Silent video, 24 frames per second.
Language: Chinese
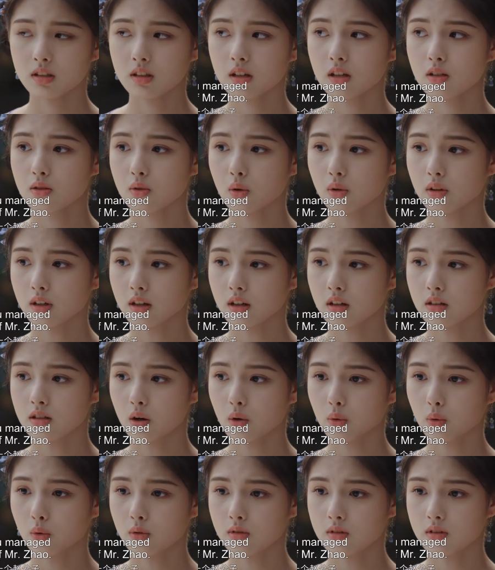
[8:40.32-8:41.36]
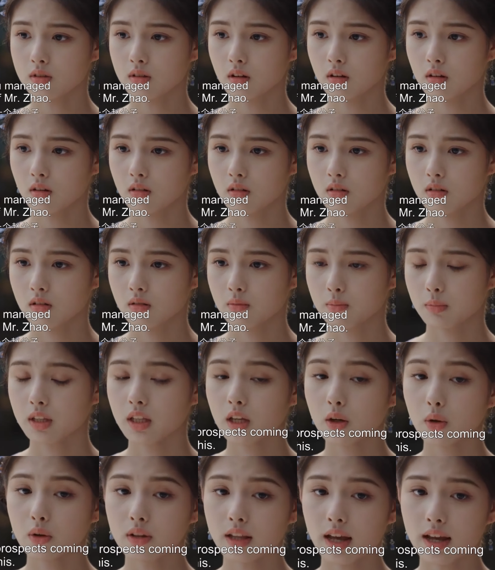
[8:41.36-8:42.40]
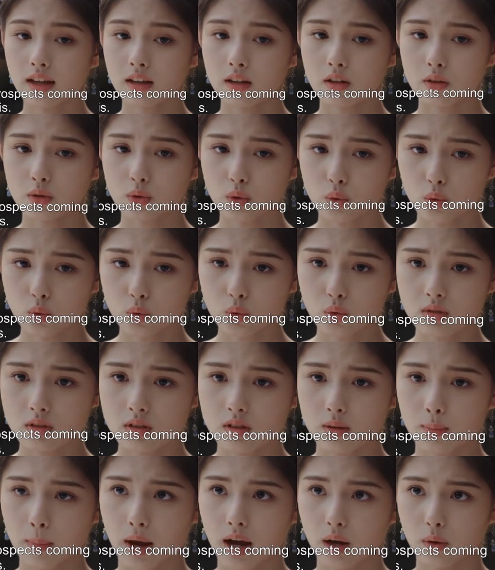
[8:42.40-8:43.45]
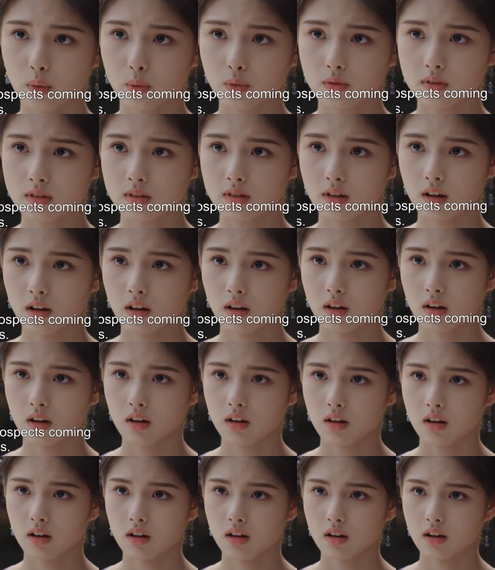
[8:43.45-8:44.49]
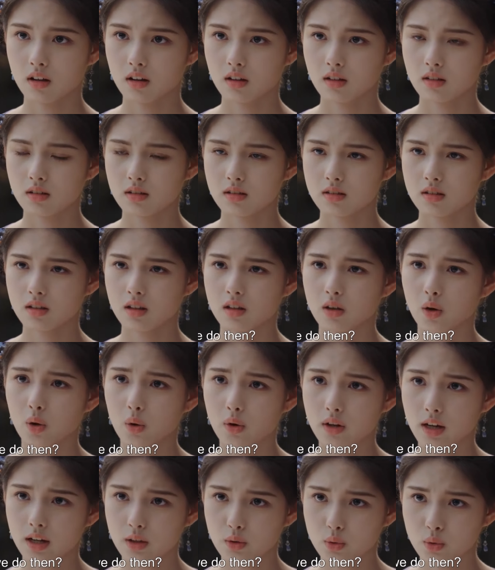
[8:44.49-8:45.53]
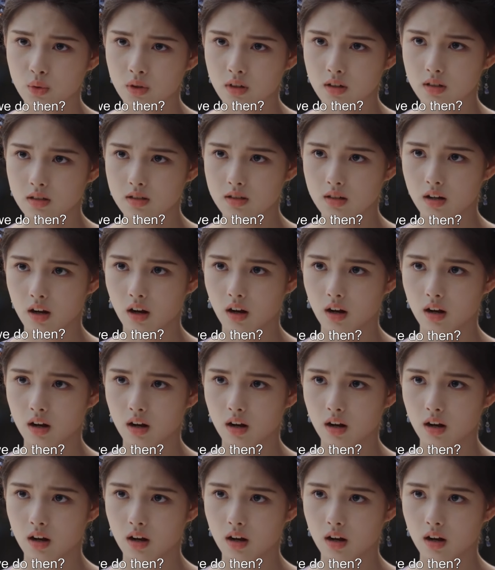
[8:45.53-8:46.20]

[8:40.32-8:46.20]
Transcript: 今天走了一个赵公子，明天又来一个牛公子、马公子。 这以后该如何是